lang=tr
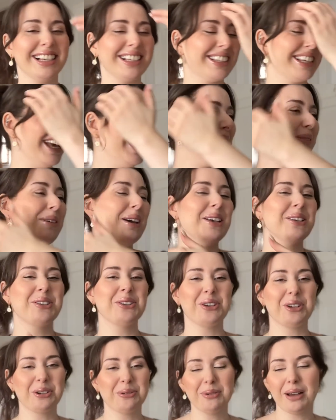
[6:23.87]
Şeye
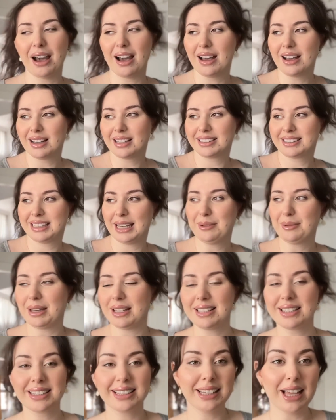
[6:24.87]
benziyorum ya. Gemi,
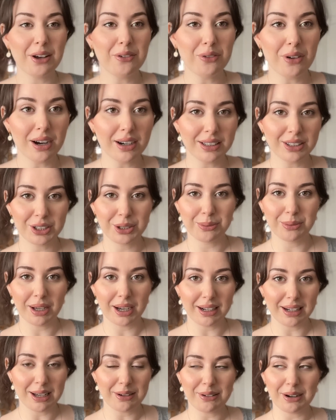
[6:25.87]
eskiden vardı şimdi
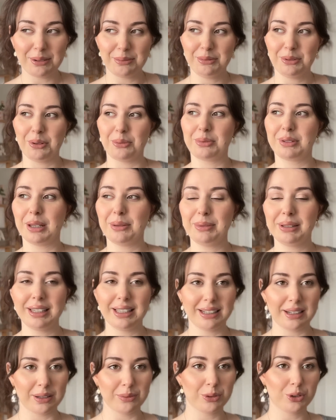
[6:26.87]
hala var mı bilmiyorum.
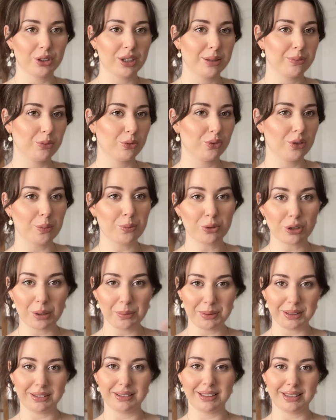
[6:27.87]
Gemileri şey bu vapura
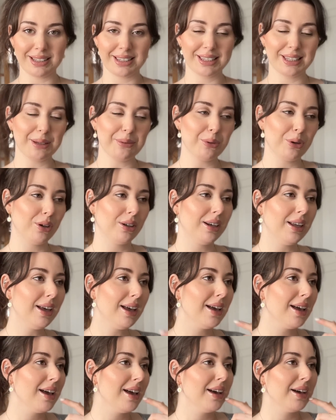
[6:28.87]
bindiğinizde böyle
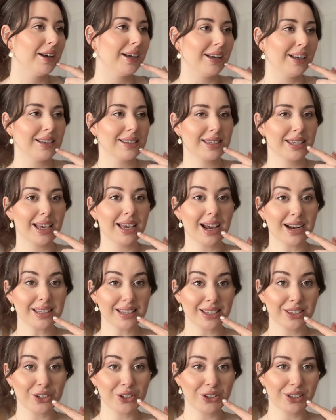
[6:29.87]
e, seyyar
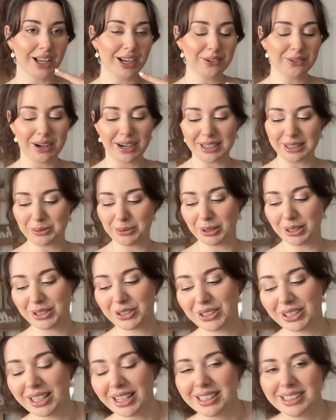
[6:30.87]
satıcılar vardı böyle
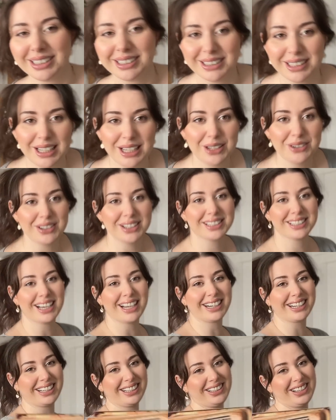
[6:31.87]
çıkarırdı. Evet
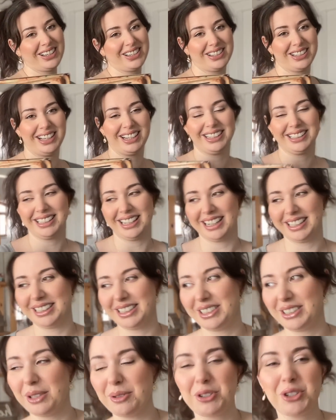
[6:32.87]
arkadaşlar derdi.
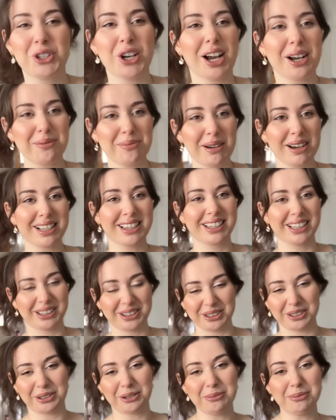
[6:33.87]
İşte çakmak
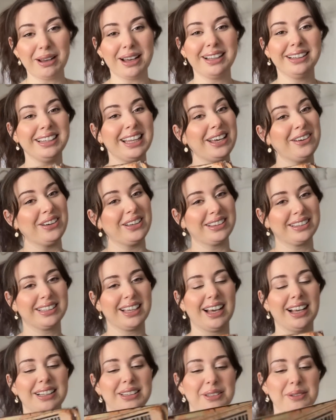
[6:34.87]
satıyorum. Ben de evet
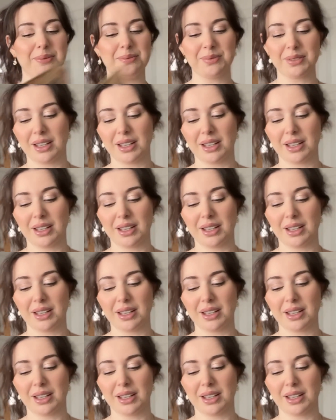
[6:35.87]
geldim.